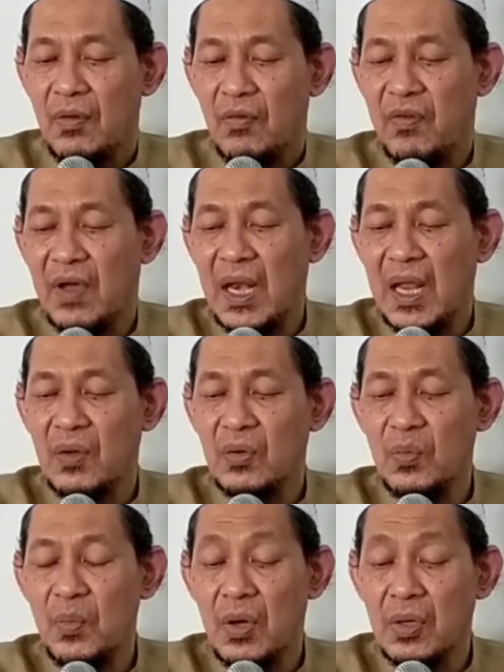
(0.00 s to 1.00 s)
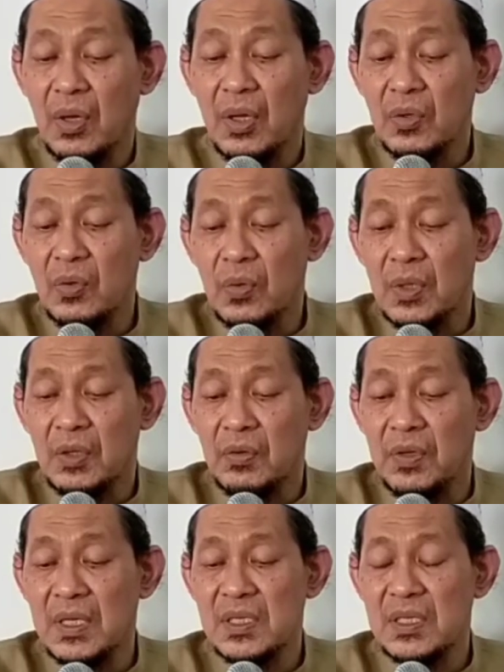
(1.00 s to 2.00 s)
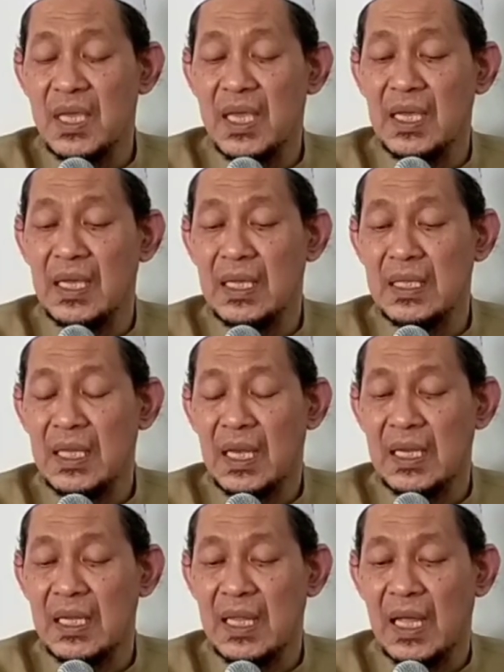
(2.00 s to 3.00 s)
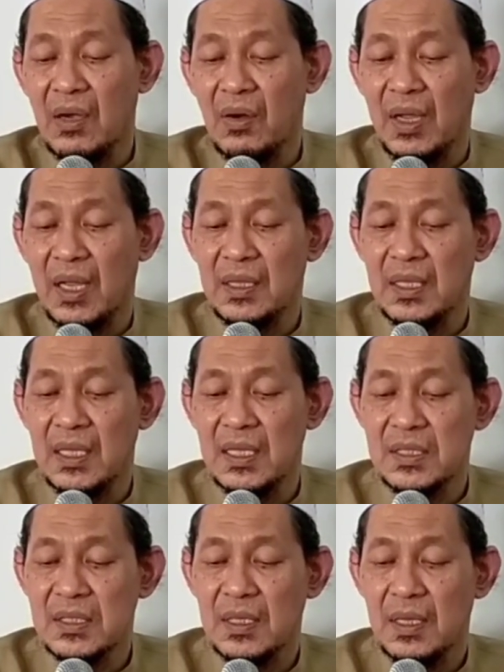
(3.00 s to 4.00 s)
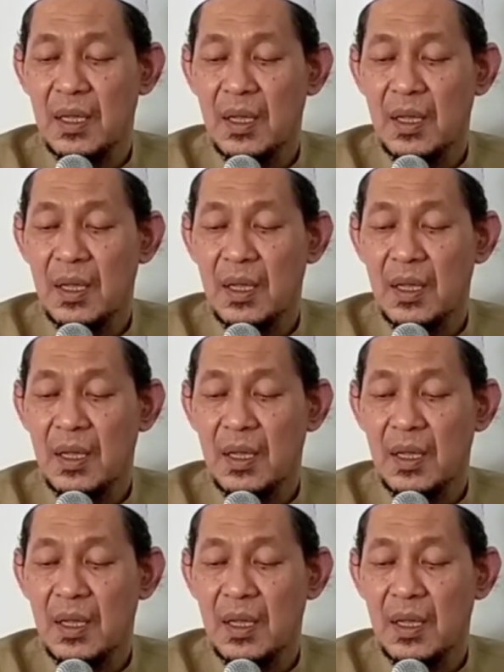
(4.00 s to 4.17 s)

falahu mongko iku keduwe sing nyeritakno hadis